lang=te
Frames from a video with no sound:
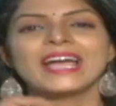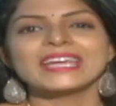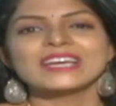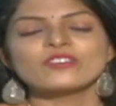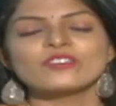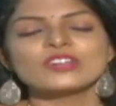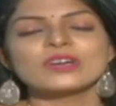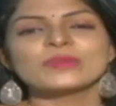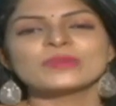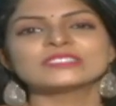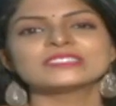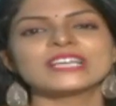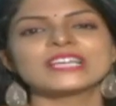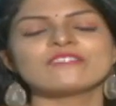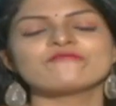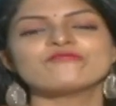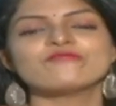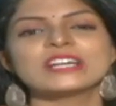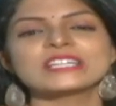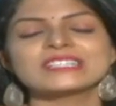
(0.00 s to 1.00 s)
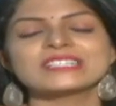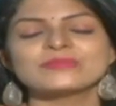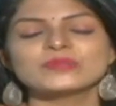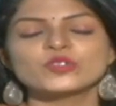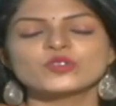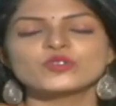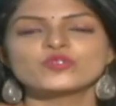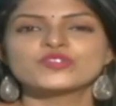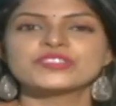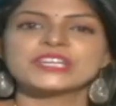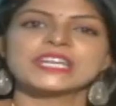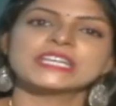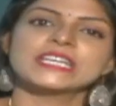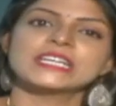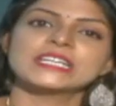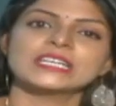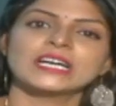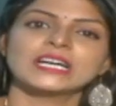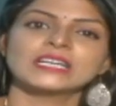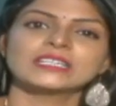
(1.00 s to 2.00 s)
హాయ్ హలో నమస్తే వెల్కమ్ టు
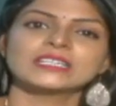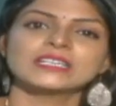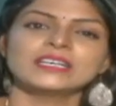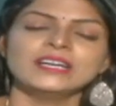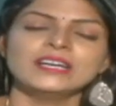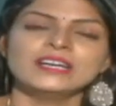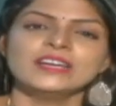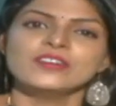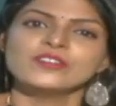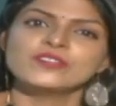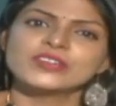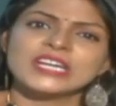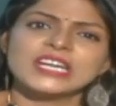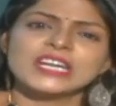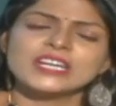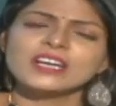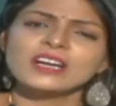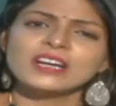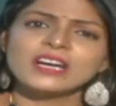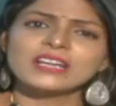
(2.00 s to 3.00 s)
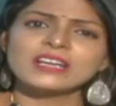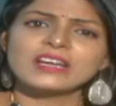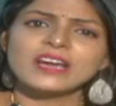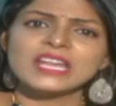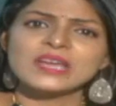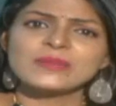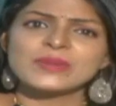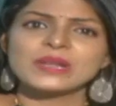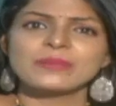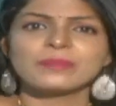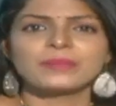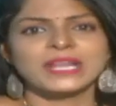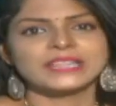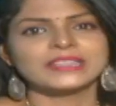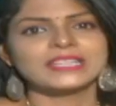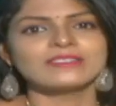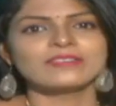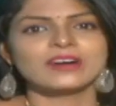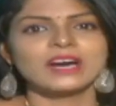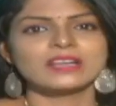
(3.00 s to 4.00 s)
ట్రెండీ టాక్ ట్రెండీ టాక్ అనగానే మనం
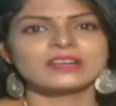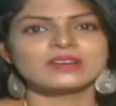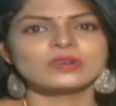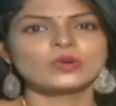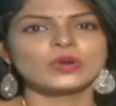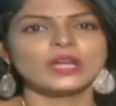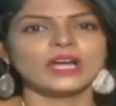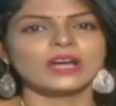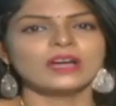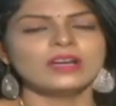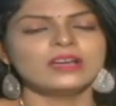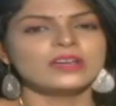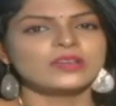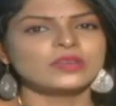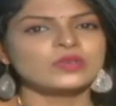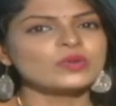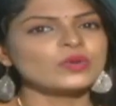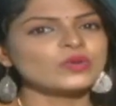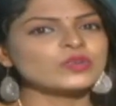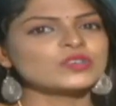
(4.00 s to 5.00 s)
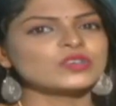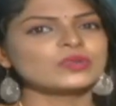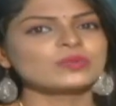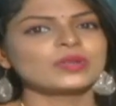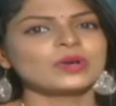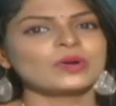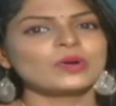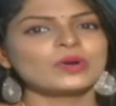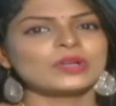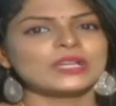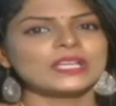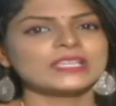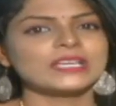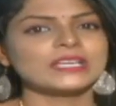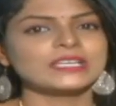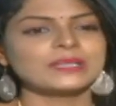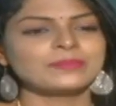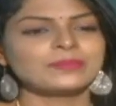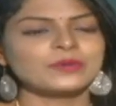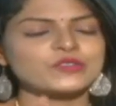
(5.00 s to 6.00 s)
ప్రతి వారం కూడా యూట్యూబ్లో
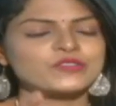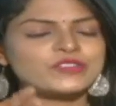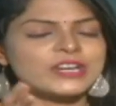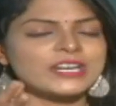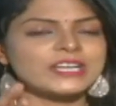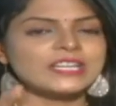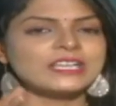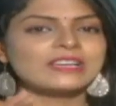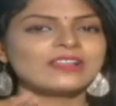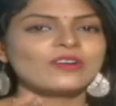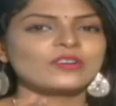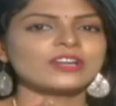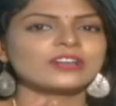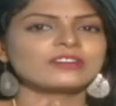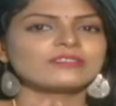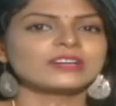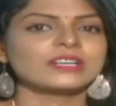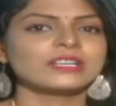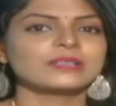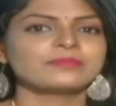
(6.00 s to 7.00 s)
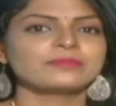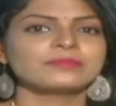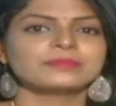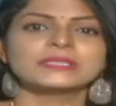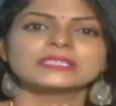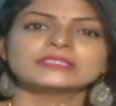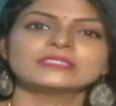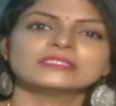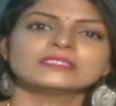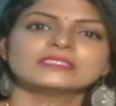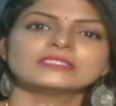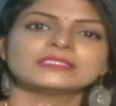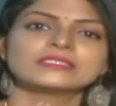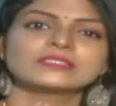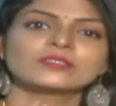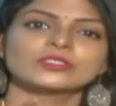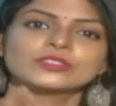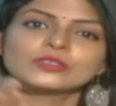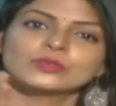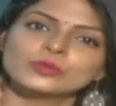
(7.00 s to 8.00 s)
లేదంటే ఇప్పుడు ట్రెండింగ్లో ఉన్నటువంటి పర్సన్స్
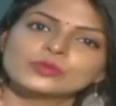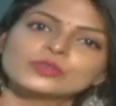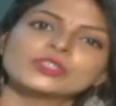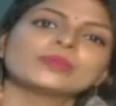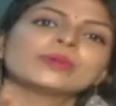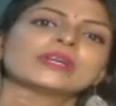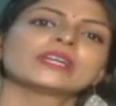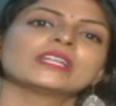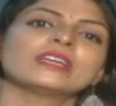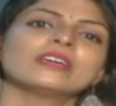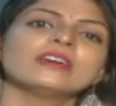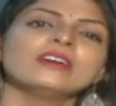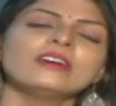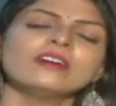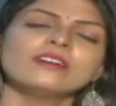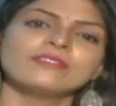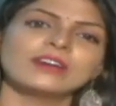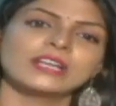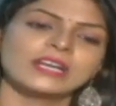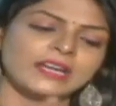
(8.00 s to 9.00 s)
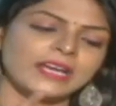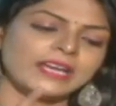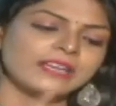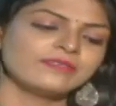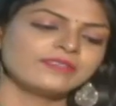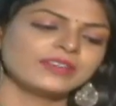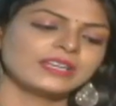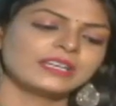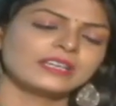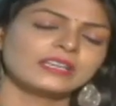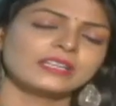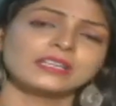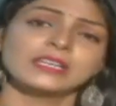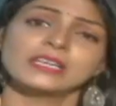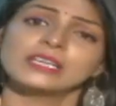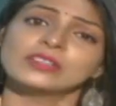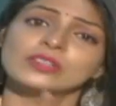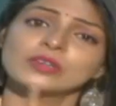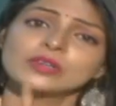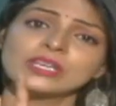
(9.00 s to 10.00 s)
తీసుకొచ్చి కూర్చోబెట్టి వాళ్ళ లైఫ్ ఏంటి
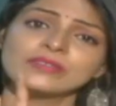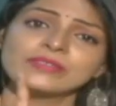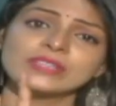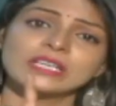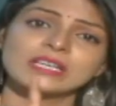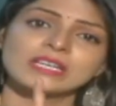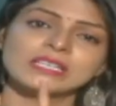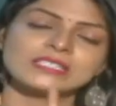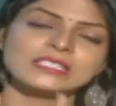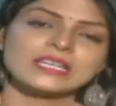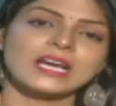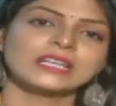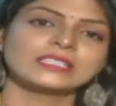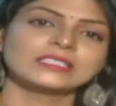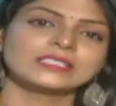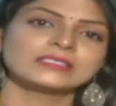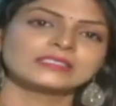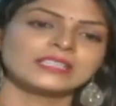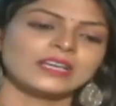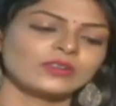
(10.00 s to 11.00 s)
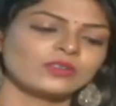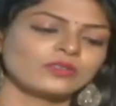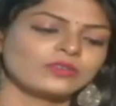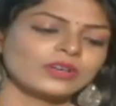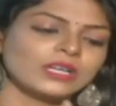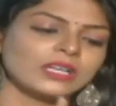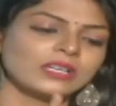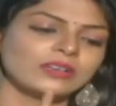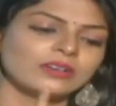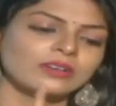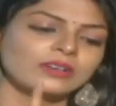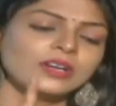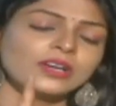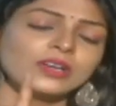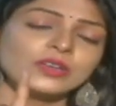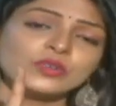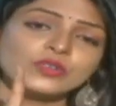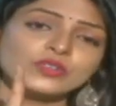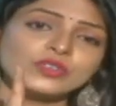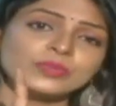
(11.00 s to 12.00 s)
ఎందుకు ఈ విధంగా స్టార్ట్ చేశారు వాళ్ళు
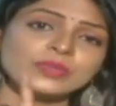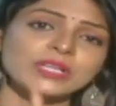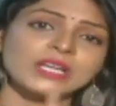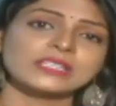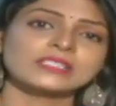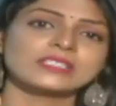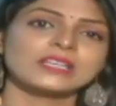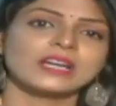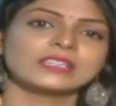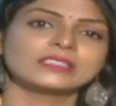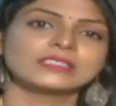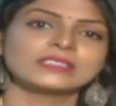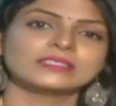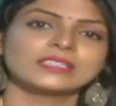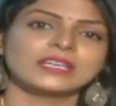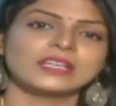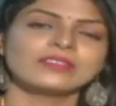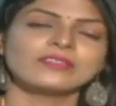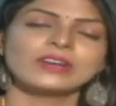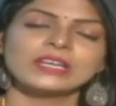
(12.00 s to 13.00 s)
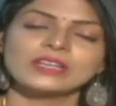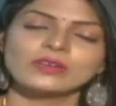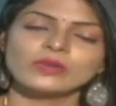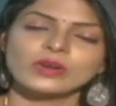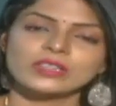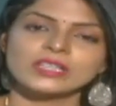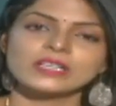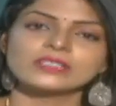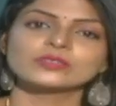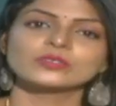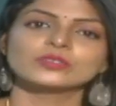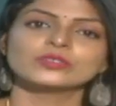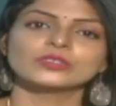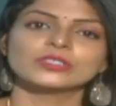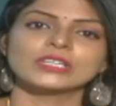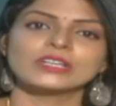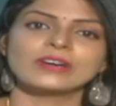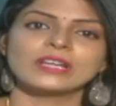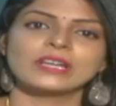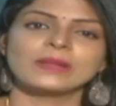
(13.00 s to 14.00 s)
యూట్యూబ్ని ఎలా స్టార్ట్ చేశారు ఇవన్నీ కూడా
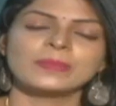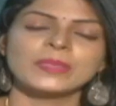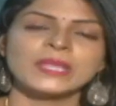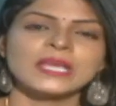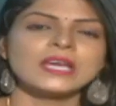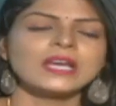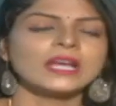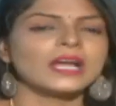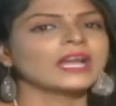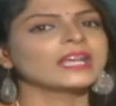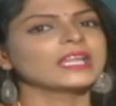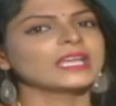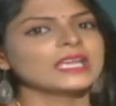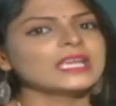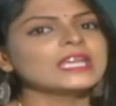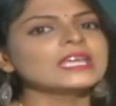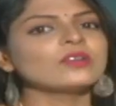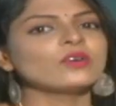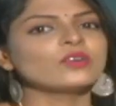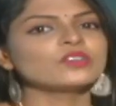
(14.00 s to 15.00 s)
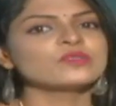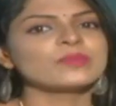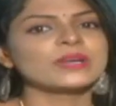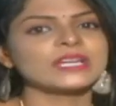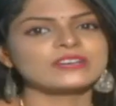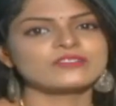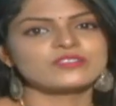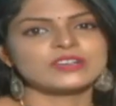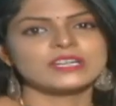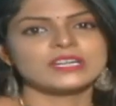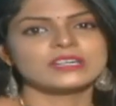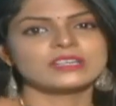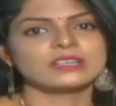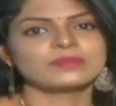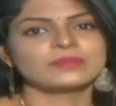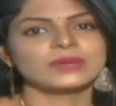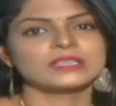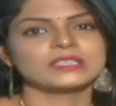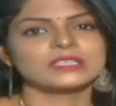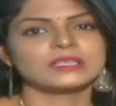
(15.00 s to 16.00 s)
తెలుసుకుంటుండేవాళ్ళం కానీ ఈ రోజు మన ట్రెండీ
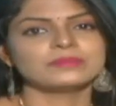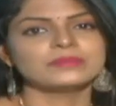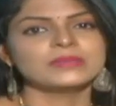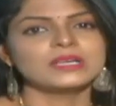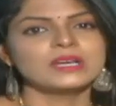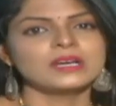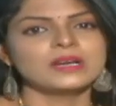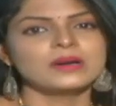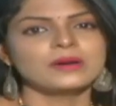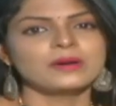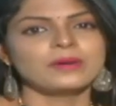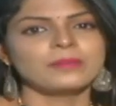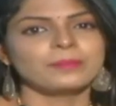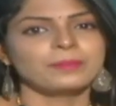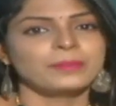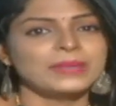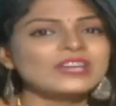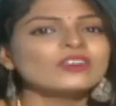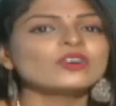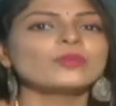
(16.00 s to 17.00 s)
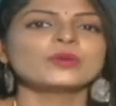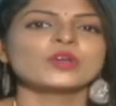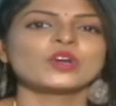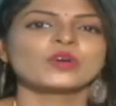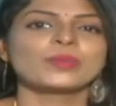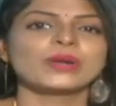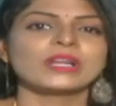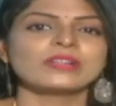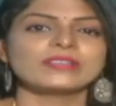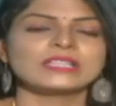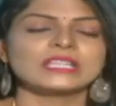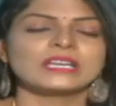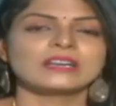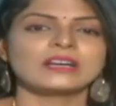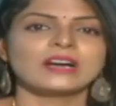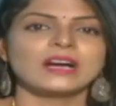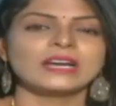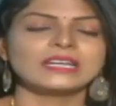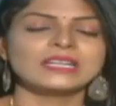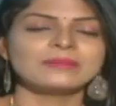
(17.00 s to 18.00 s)
టాక్ మాత్రం మీకు ఉపయోగపడే
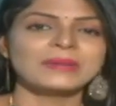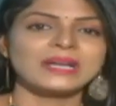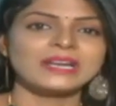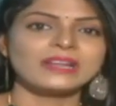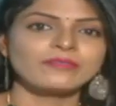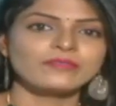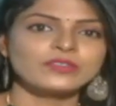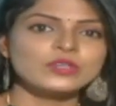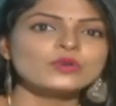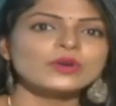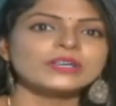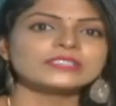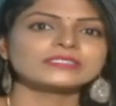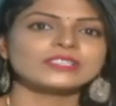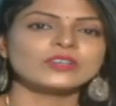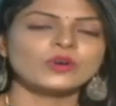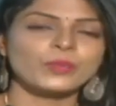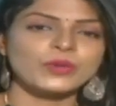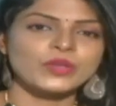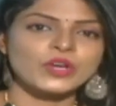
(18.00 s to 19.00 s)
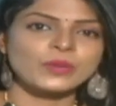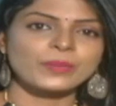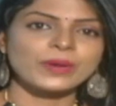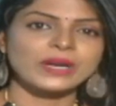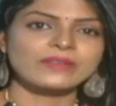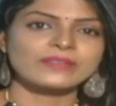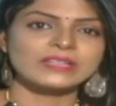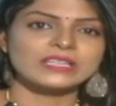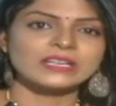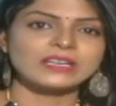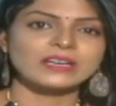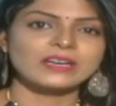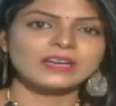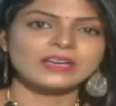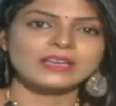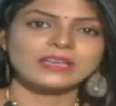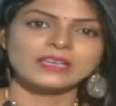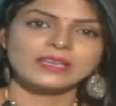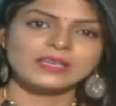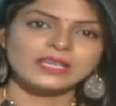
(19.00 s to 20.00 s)
విధంగా అంటే మన వ్యూవర్స్కి ఉపయోగపడే
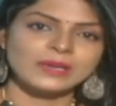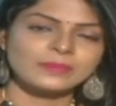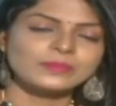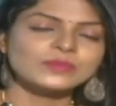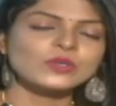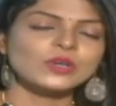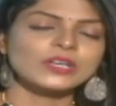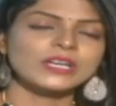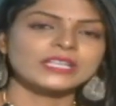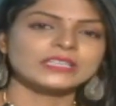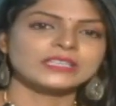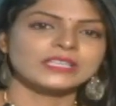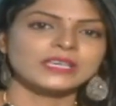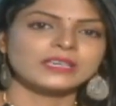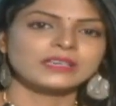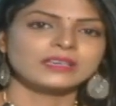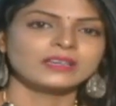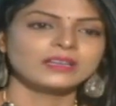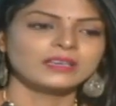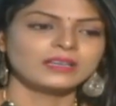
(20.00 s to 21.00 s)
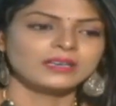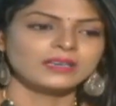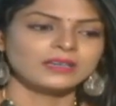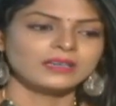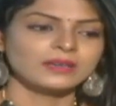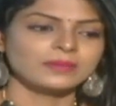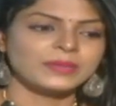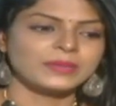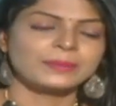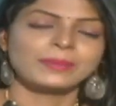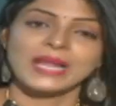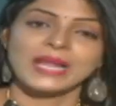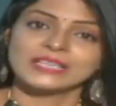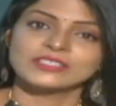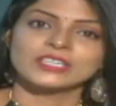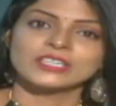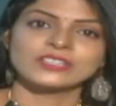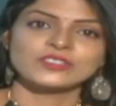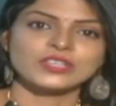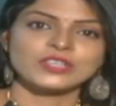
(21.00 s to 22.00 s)
విధంగా ఈ ఎపిసోడ్ని అయితే మేము
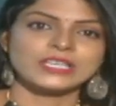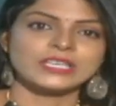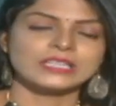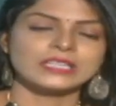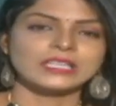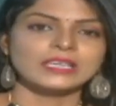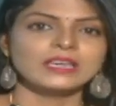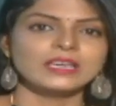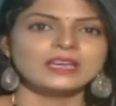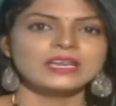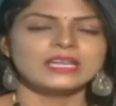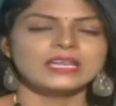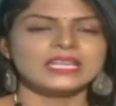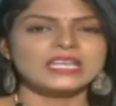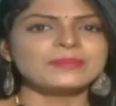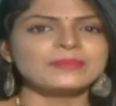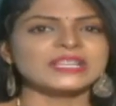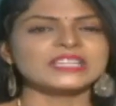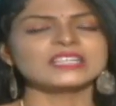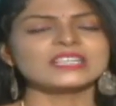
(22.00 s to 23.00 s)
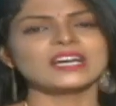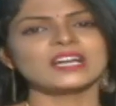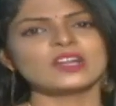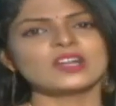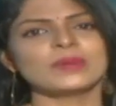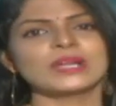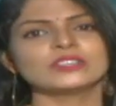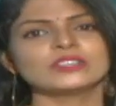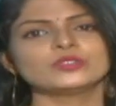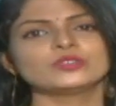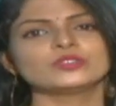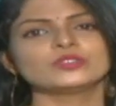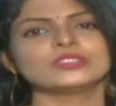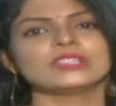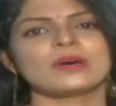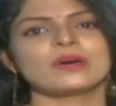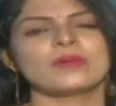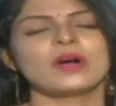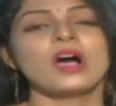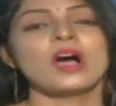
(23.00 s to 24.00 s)
ప్లాన్ చేయడం జరిగింది ఈ మధ్యకాలంలో మనం
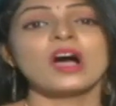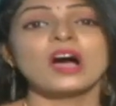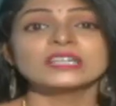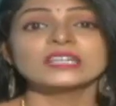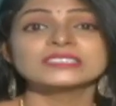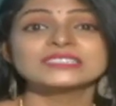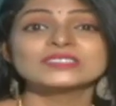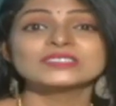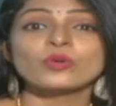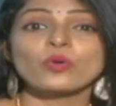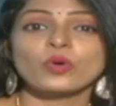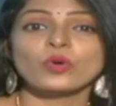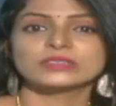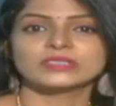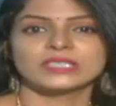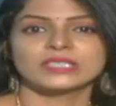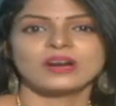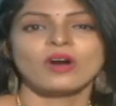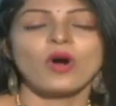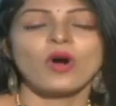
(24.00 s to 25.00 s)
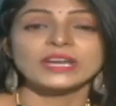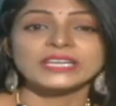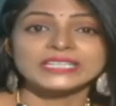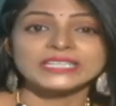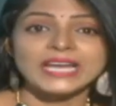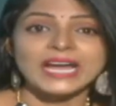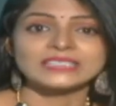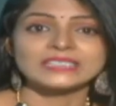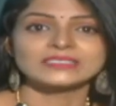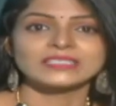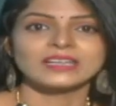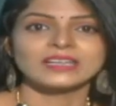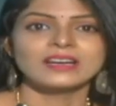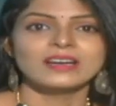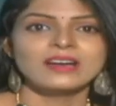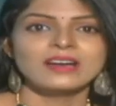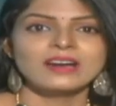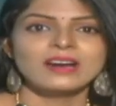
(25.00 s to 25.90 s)
చూస్తున్నాం హార్ట్ స్ట్రోక్స్ హార్ట్ అటాక్స్